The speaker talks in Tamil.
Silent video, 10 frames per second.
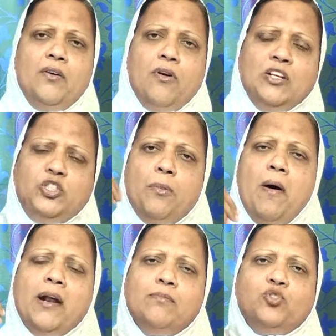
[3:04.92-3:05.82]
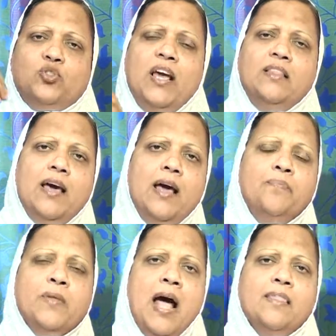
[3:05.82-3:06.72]
ராஜபாரம் செய்த
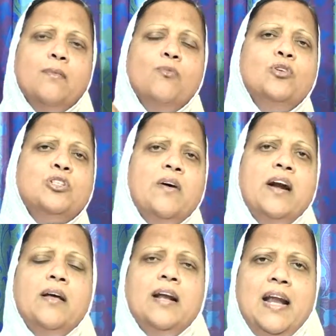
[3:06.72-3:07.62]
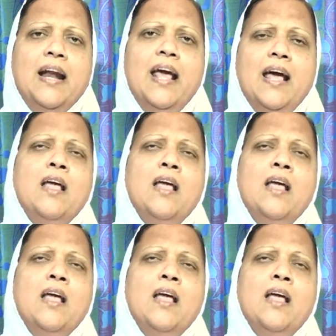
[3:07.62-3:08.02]
அந்த மூன்று வருடங்கள் என்ன